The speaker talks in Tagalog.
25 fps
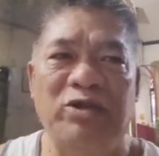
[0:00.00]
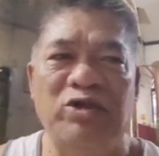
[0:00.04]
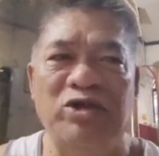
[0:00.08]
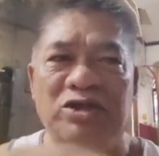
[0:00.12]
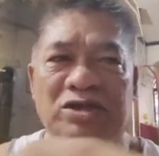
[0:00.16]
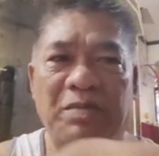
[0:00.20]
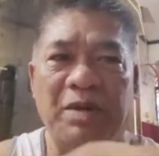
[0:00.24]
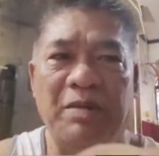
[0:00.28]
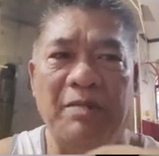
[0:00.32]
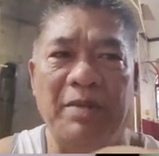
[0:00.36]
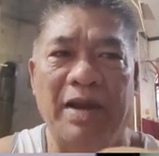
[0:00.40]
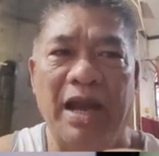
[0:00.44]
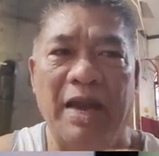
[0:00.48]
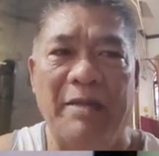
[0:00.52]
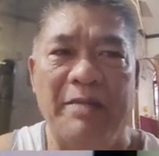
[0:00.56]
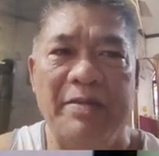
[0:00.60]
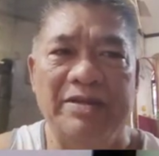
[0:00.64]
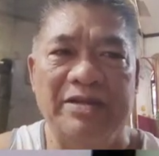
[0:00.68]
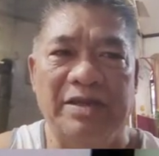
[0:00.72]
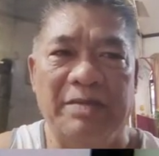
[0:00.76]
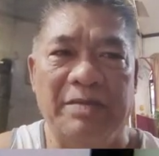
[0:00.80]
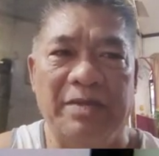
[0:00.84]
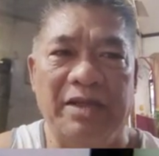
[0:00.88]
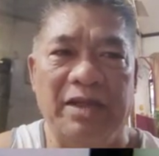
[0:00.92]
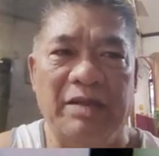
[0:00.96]
doon sa may malapit
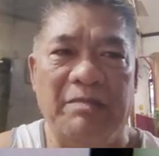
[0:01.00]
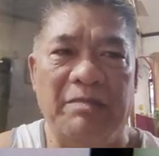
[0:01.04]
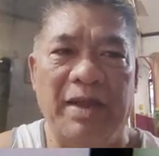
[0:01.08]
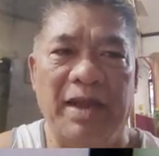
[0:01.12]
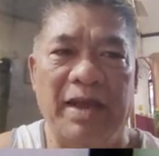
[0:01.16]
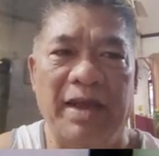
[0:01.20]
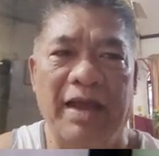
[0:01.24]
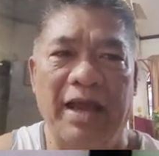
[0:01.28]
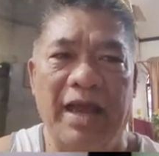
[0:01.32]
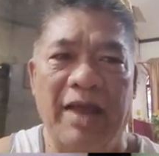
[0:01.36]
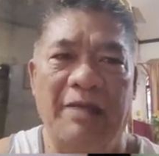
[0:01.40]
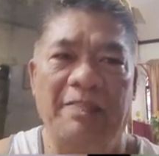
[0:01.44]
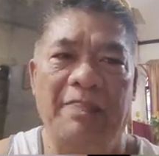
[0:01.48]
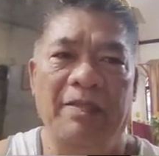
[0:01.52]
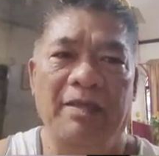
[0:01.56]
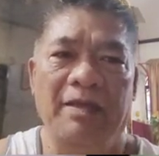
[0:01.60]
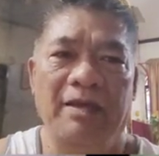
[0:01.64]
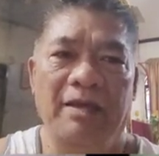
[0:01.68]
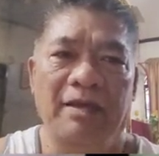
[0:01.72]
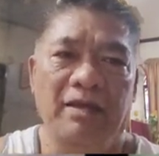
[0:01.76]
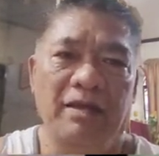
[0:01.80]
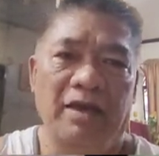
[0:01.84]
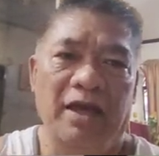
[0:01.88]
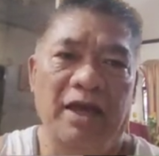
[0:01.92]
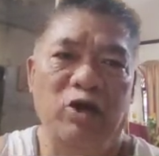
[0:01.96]
sa manibela.
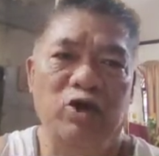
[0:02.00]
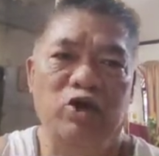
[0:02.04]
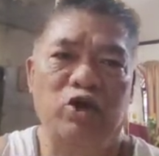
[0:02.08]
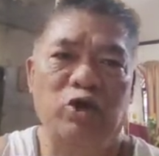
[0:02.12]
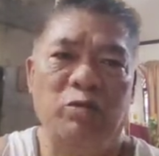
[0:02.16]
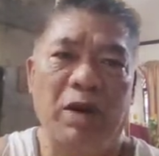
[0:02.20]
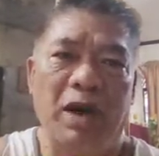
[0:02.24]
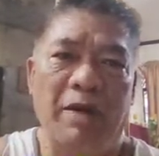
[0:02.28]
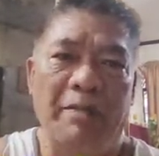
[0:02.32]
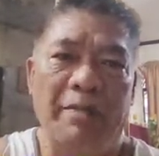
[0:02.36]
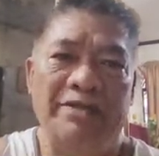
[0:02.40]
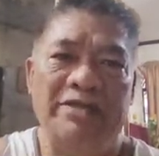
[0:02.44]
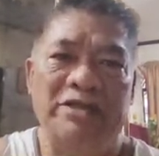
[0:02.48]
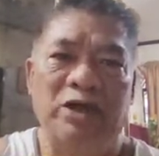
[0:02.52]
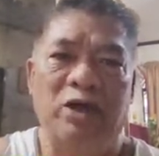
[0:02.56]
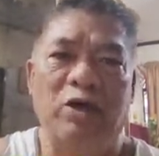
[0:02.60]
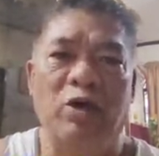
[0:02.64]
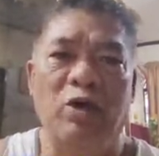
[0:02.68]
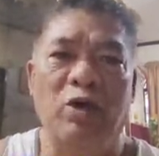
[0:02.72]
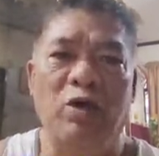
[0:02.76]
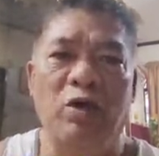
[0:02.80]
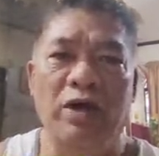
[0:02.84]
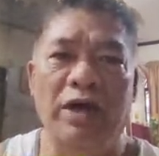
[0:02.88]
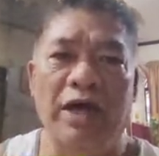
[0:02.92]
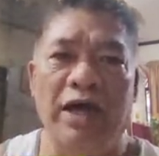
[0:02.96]
Eh, kung sumabit sa
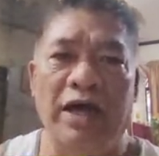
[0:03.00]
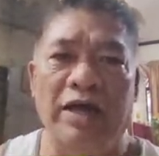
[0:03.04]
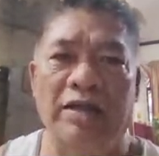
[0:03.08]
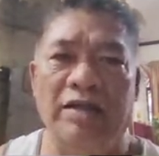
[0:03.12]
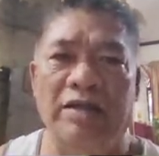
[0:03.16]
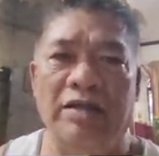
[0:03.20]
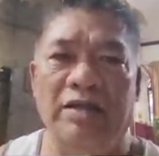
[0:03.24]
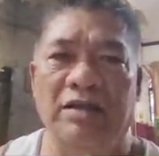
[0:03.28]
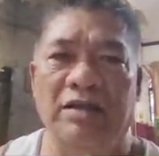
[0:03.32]
gulong yan,